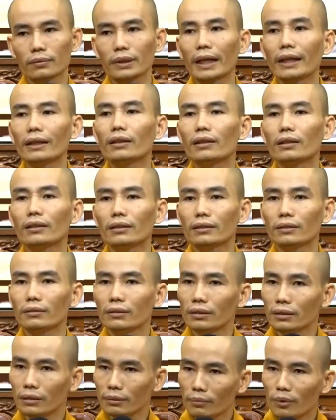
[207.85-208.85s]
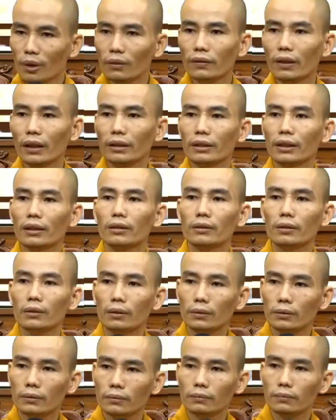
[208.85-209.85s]
vậy thôi mô phật nhanh
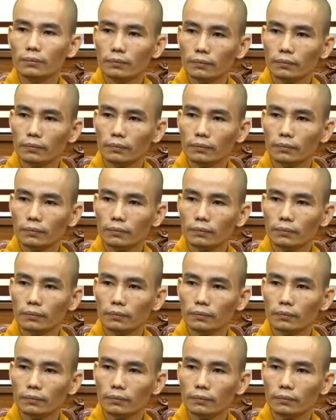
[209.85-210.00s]
cô